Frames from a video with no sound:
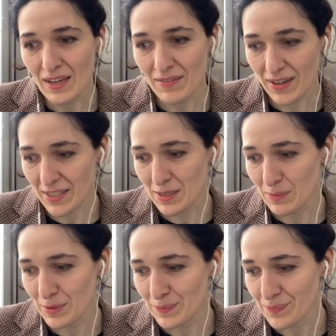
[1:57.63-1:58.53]
в их,
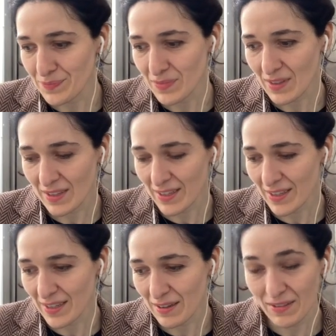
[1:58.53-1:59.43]
э,
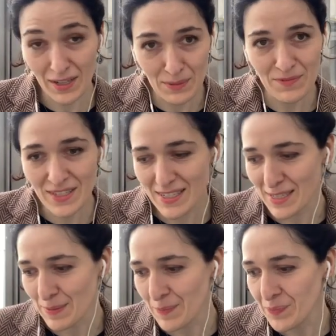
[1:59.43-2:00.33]
в их видении.